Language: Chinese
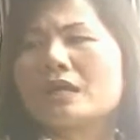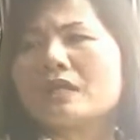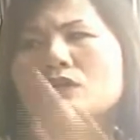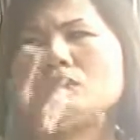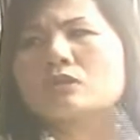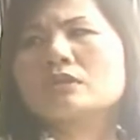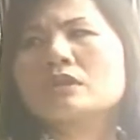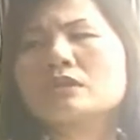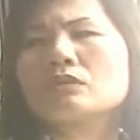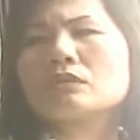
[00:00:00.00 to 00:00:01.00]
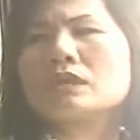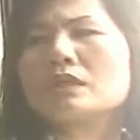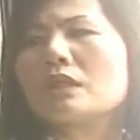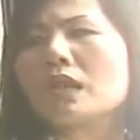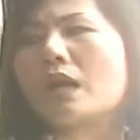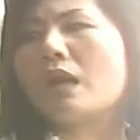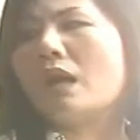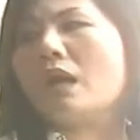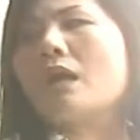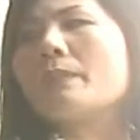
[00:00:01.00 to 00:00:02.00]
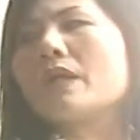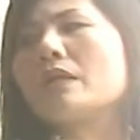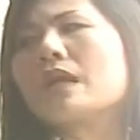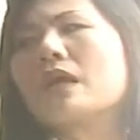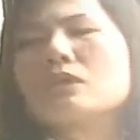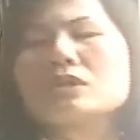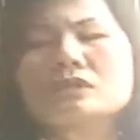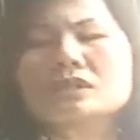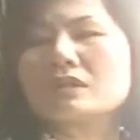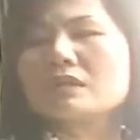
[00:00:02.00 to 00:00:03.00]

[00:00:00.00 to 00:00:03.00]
遐都拢拢去了。后边了，我就只。